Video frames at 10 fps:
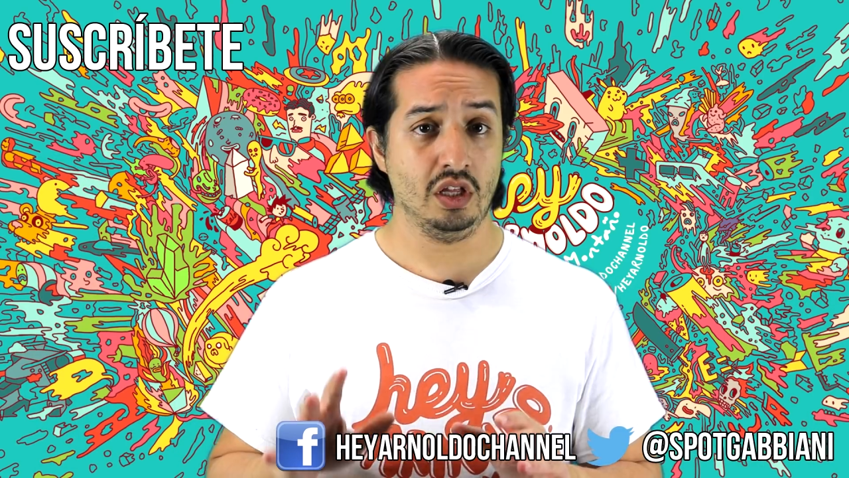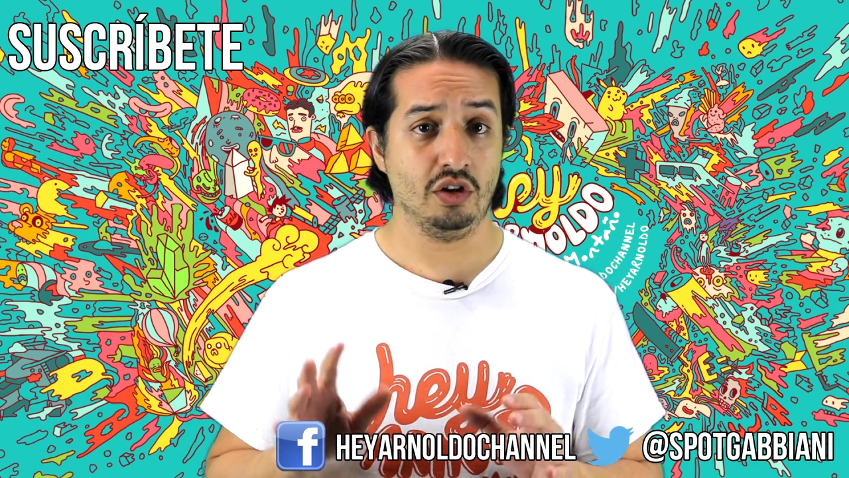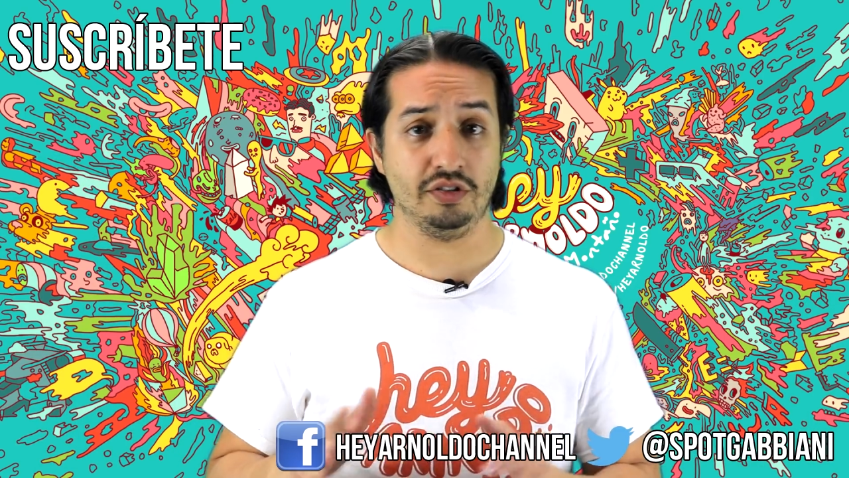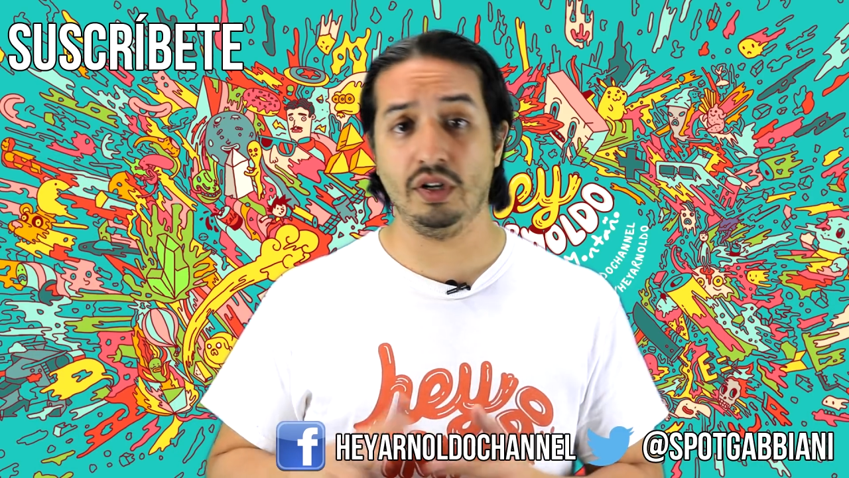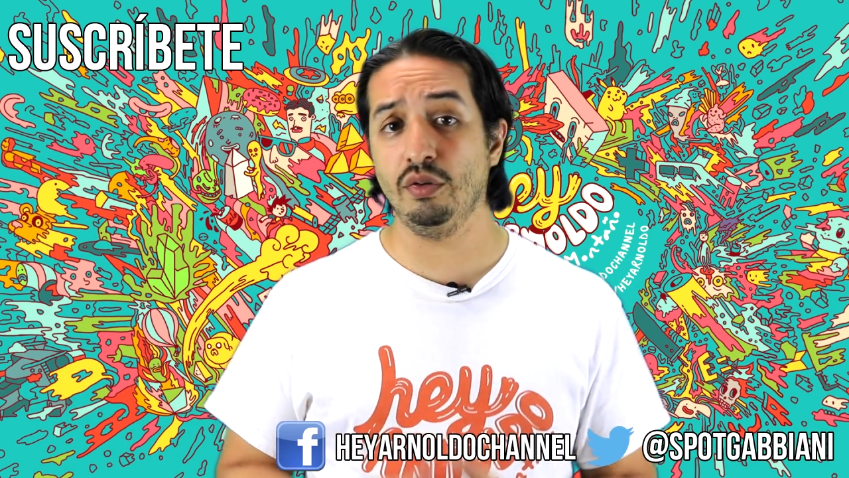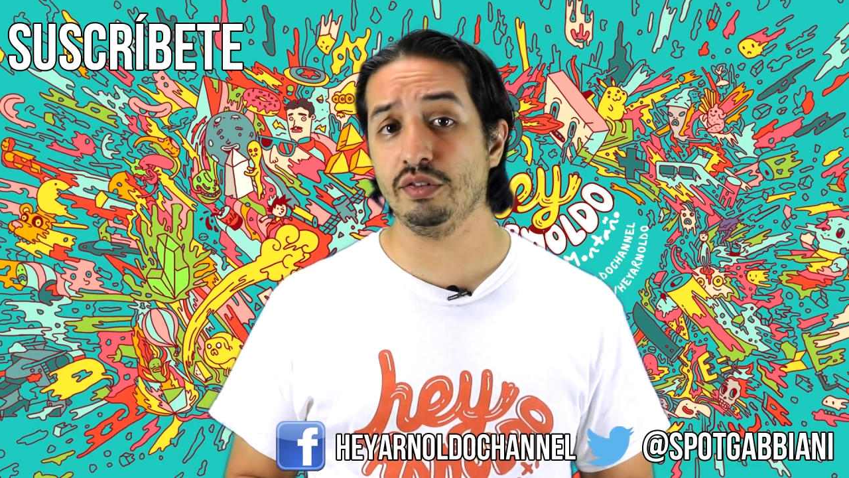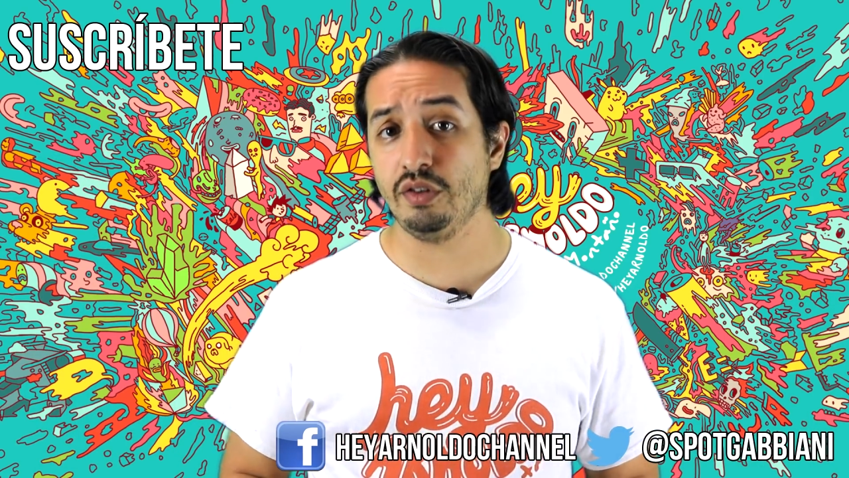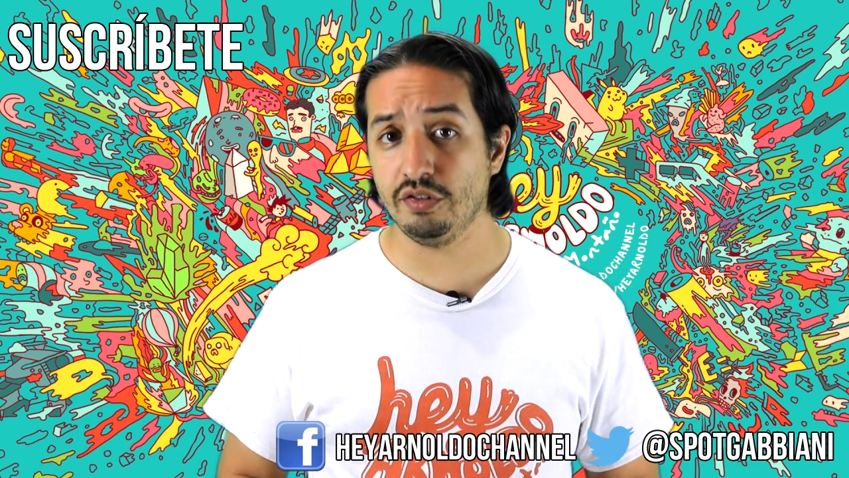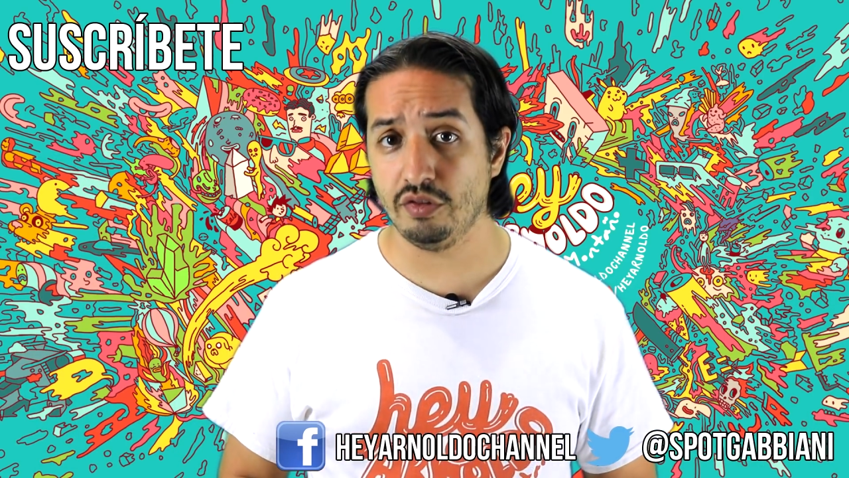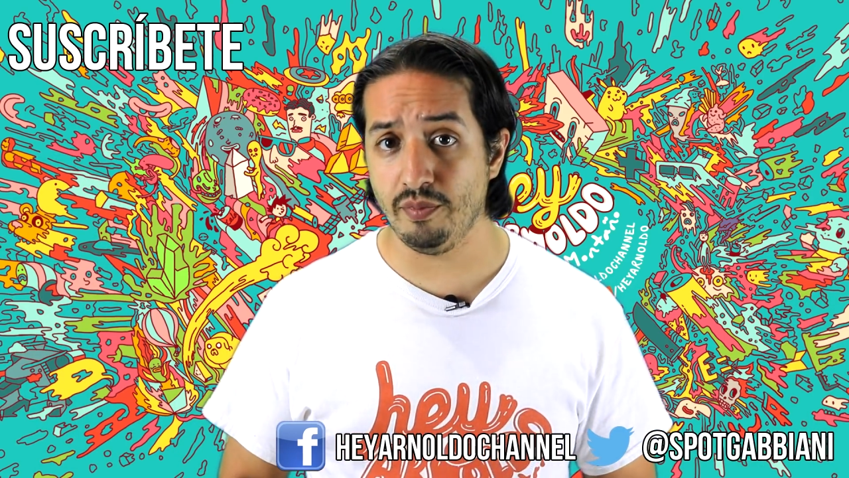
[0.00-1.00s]
Los saludos de
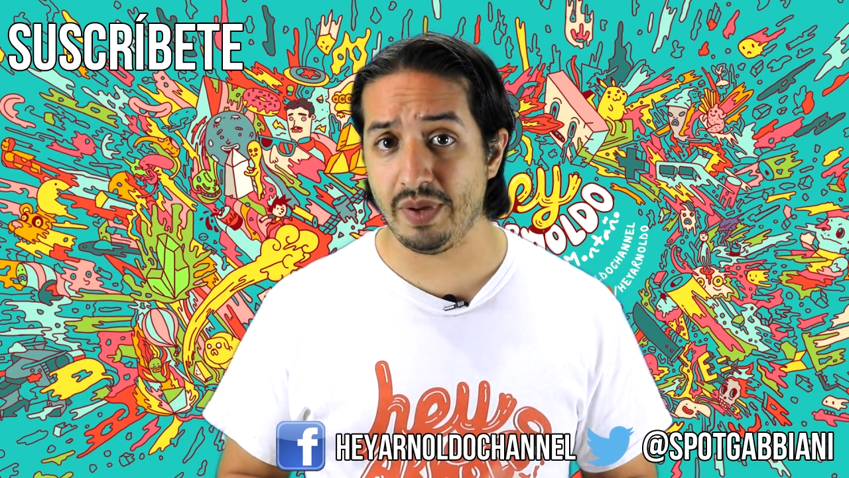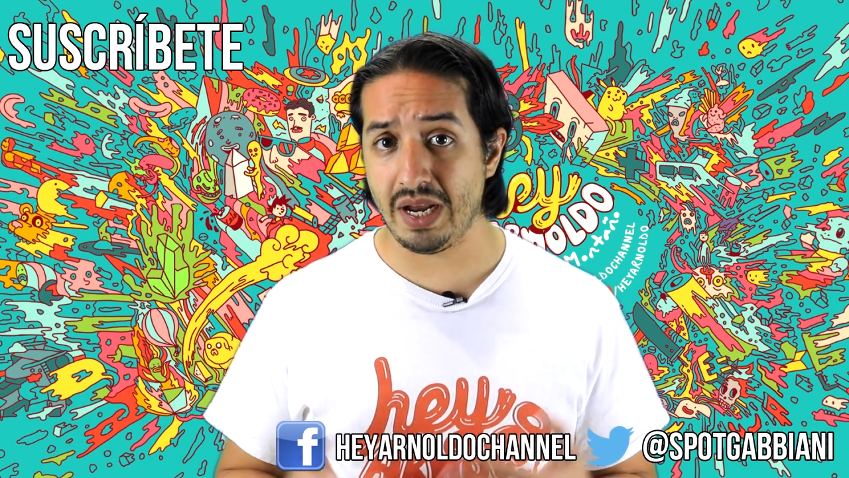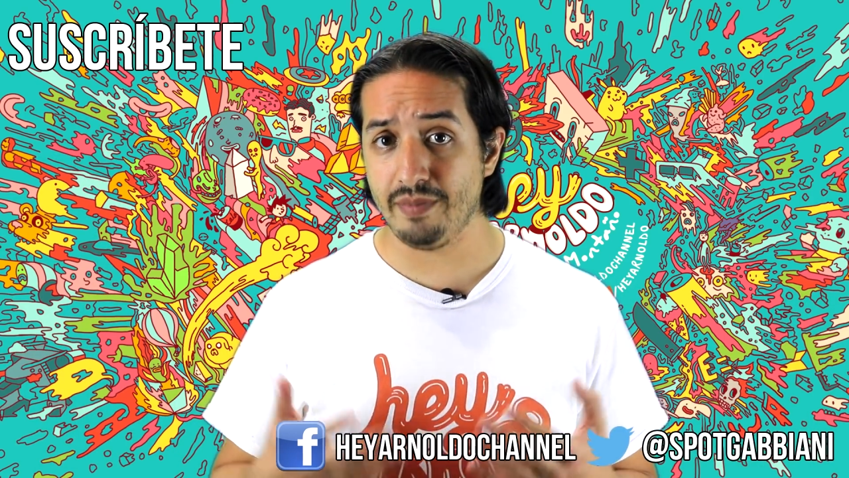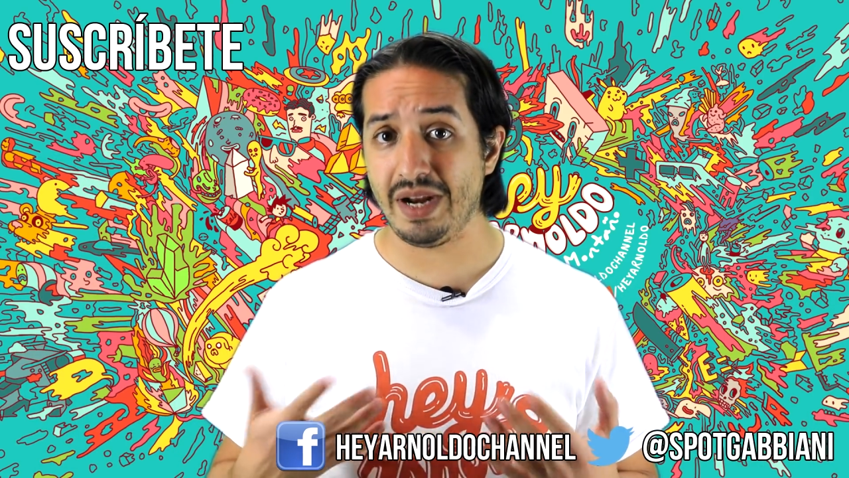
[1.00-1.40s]
hoy son para